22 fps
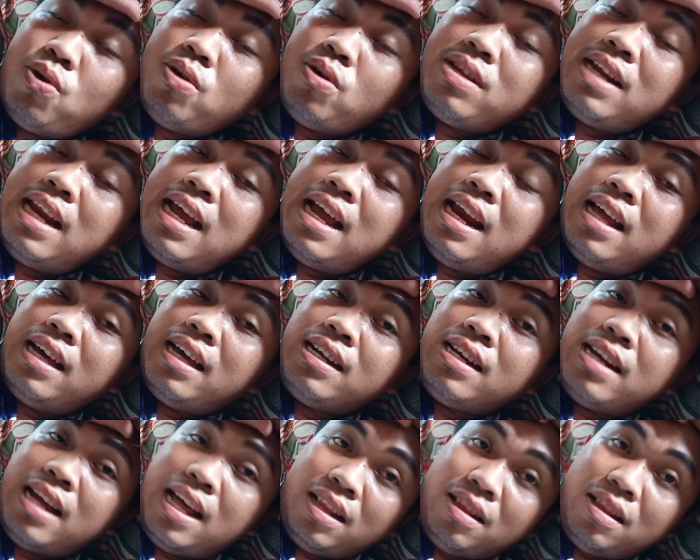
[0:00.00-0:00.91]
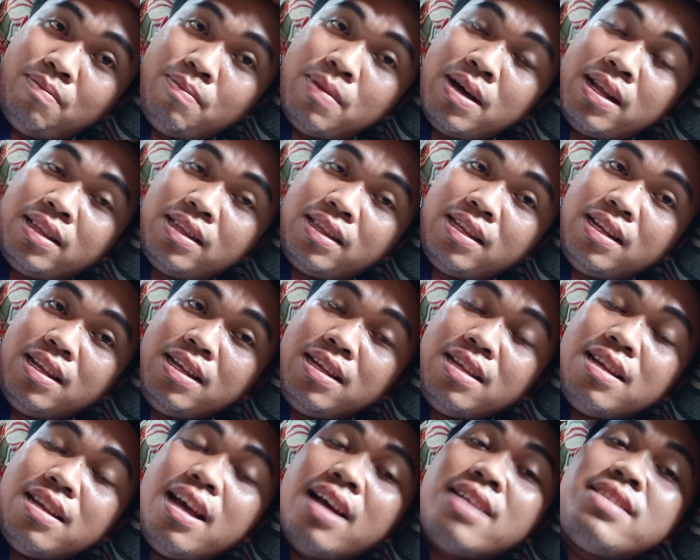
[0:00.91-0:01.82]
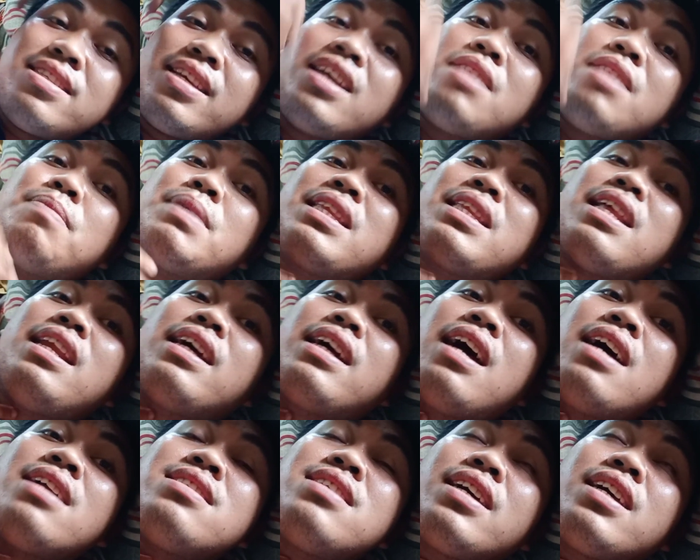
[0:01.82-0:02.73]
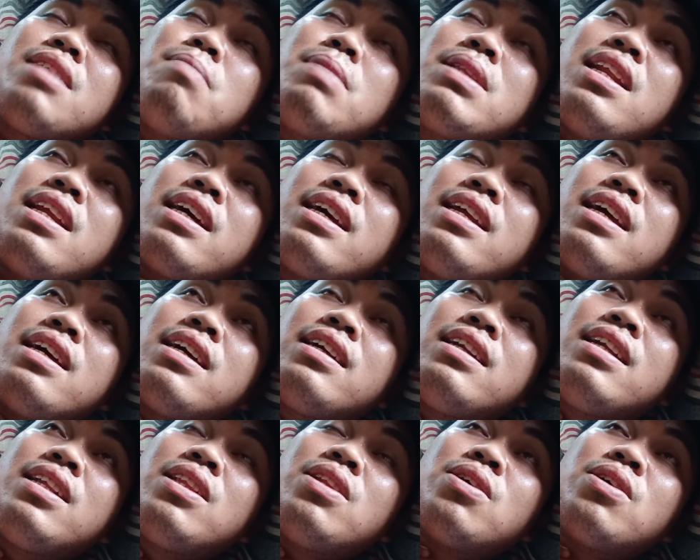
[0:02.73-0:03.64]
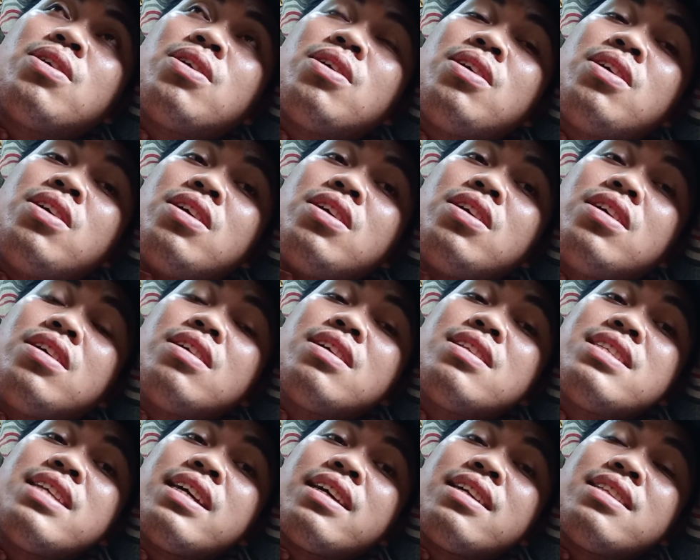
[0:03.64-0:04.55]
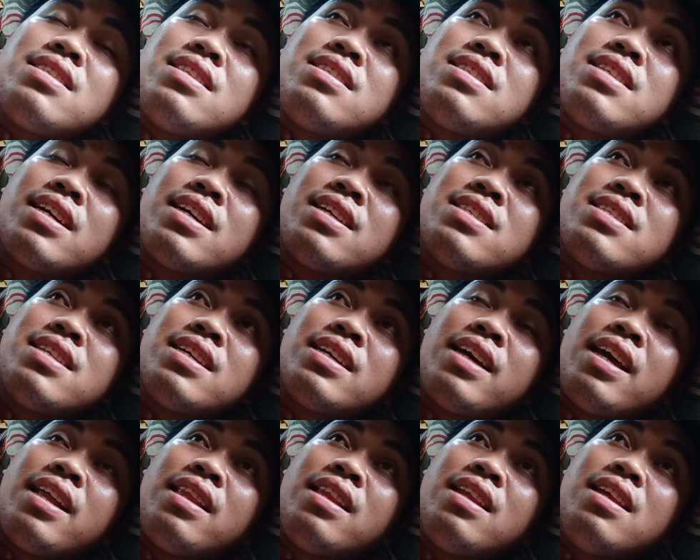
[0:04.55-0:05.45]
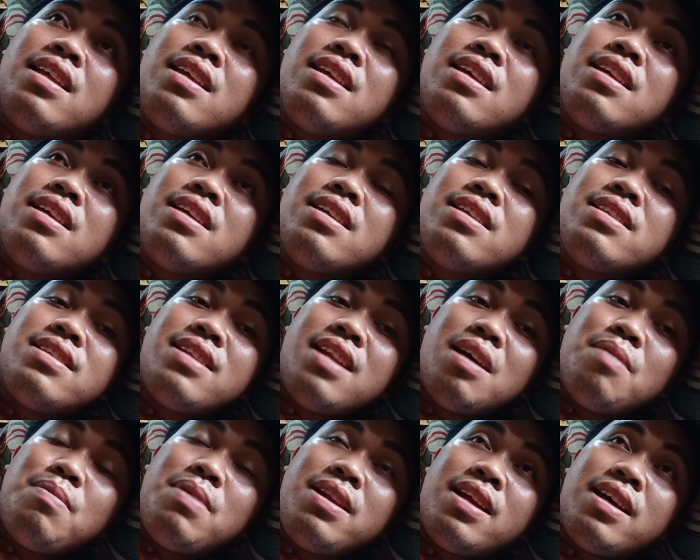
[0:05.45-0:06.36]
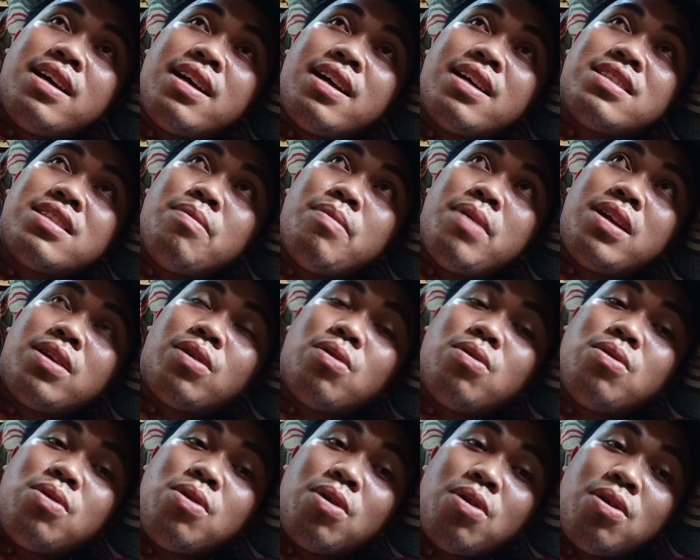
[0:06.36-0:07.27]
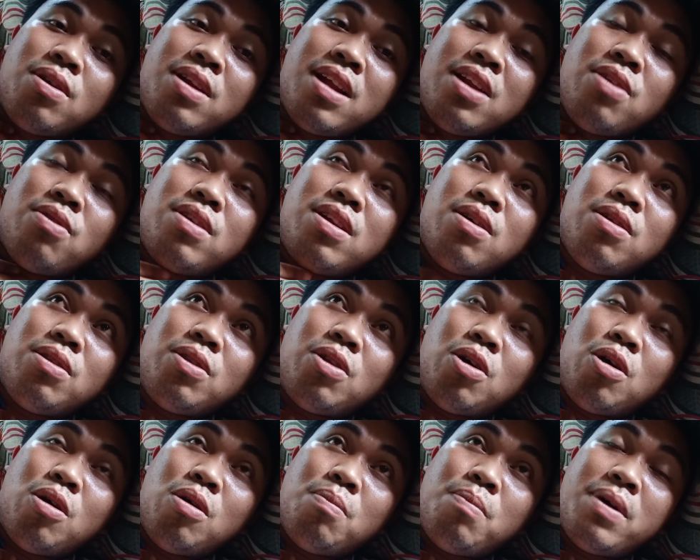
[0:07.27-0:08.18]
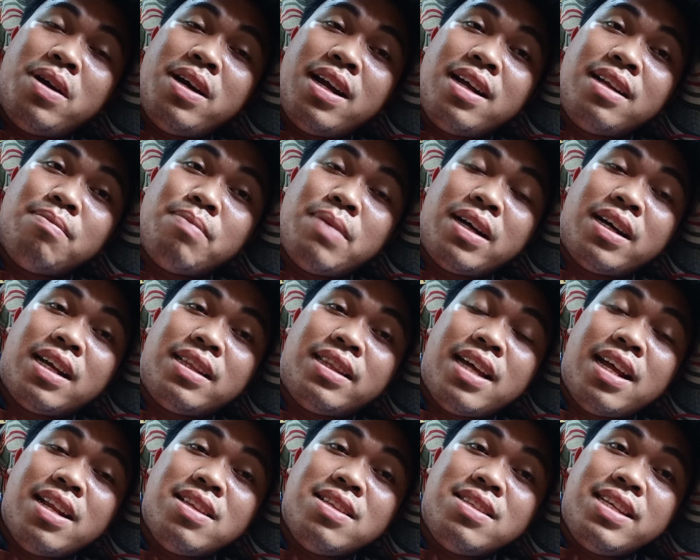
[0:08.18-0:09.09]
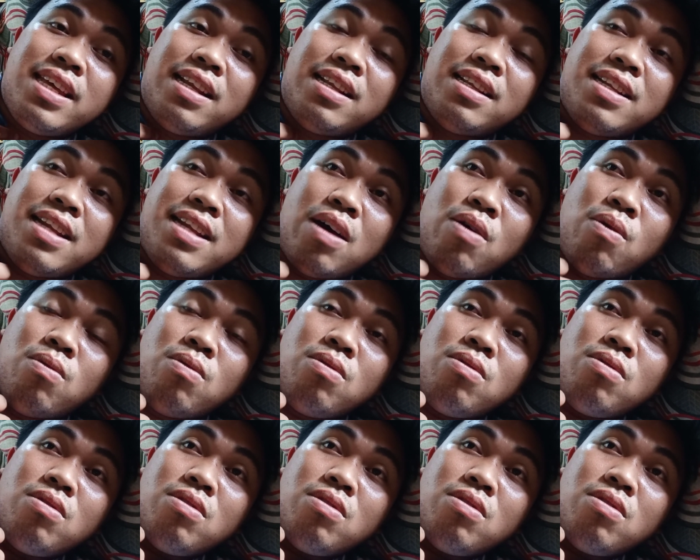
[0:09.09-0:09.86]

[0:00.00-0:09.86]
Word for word: po ako nilalagnat but ang sakit pa talaga ang sakit pa talaga ng dito ko oh, sakit sakit sakit sinabi ng kasamaan kong guro na ano daw to parang baka tonsil daw